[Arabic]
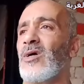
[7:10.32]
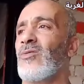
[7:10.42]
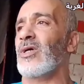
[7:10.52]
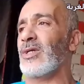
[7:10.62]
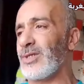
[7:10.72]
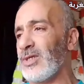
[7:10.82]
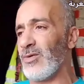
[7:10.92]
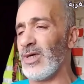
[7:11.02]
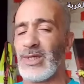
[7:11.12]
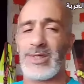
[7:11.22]
واليوم
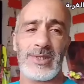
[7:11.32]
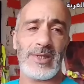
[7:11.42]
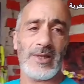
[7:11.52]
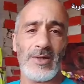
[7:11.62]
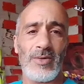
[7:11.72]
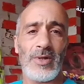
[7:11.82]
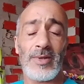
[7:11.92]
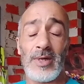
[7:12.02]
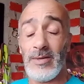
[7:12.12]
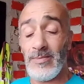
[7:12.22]
جاء الخبار
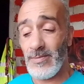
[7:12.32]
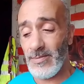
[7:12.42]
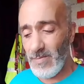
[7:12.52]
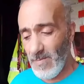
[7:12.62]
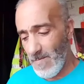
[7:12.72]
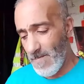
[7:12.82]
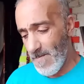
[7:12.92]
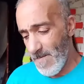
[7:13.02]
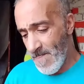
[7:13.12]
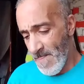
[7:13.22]
بموت الوالدة
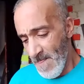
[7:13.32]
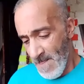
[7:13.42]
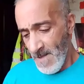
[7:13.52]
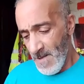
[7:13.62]
ديالو